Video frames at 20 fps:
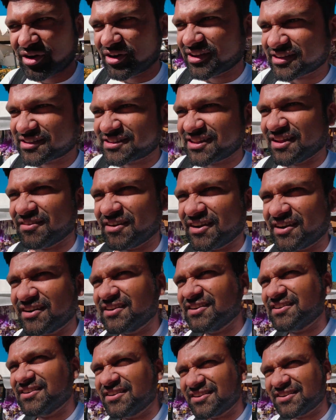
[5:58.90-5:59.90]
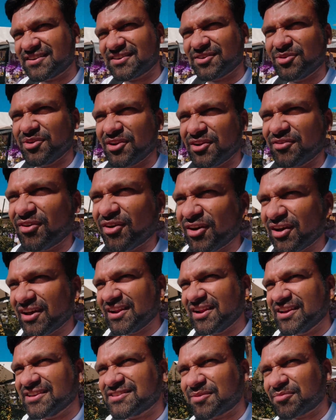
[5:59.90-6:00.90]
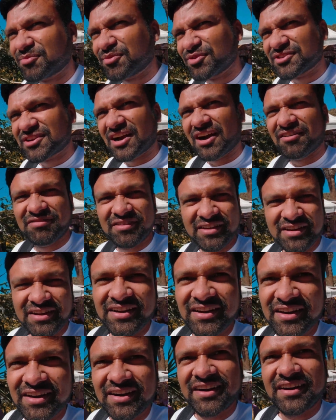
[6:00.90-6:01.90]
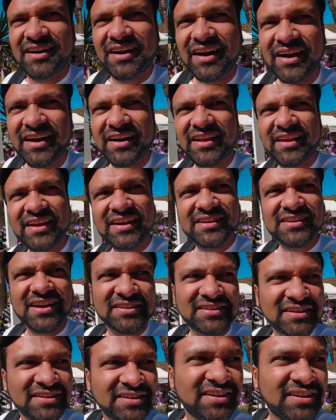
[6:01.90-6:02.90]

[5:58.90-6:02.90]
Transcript: प्रोडक्ट्स लेवेंडर ओलिव ऑयल ये सब कुछ काफ़ी ट्रेड किए जाते